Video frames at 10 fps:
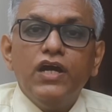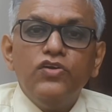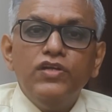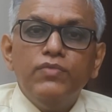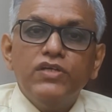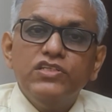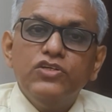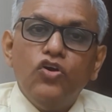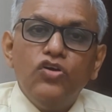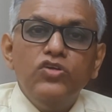কী কারণে
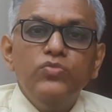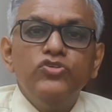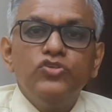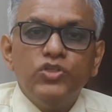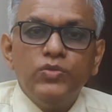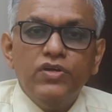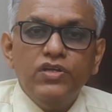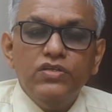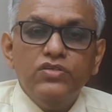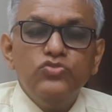মাসিক অনিয়মিত হতে
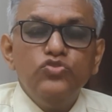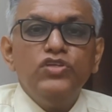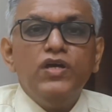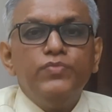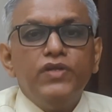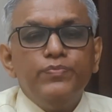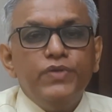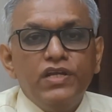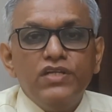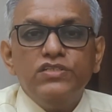পারে যদি আপনার
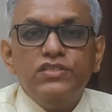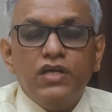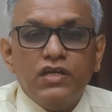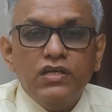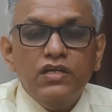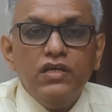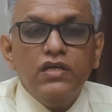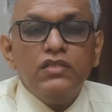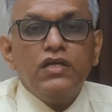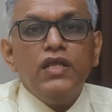প্রেগনেন্সি থাকে
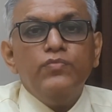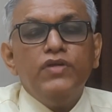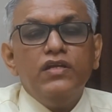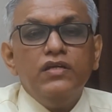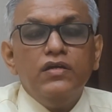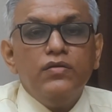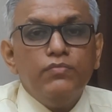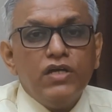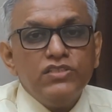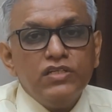তাহলে আপনার
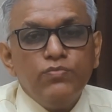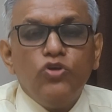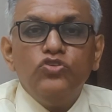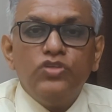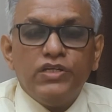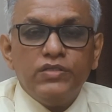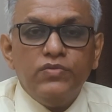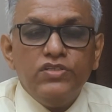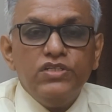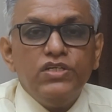মাসিক বন্ধ থাকতে
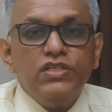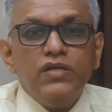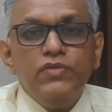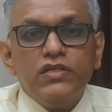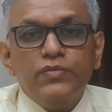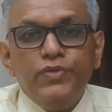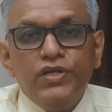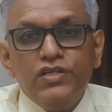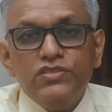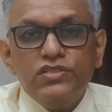পারে সেক্ষেত্রে আপনি একটা
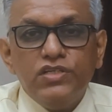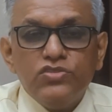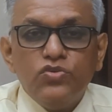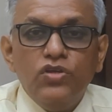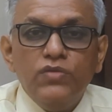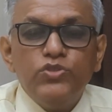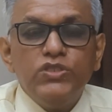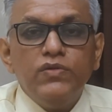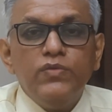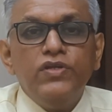প্রেগনেন্সি টেস্ট করলে
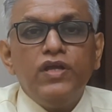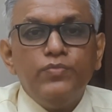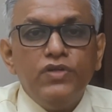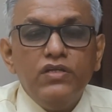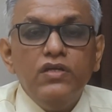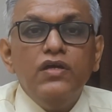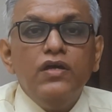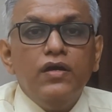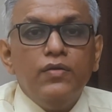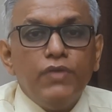বুঝতে পারবেন আপনার
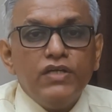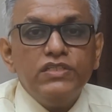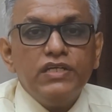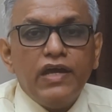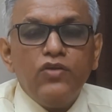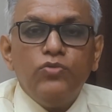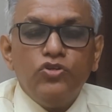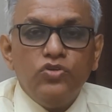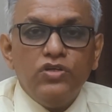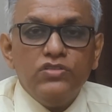মাসিক কেন বন্ধ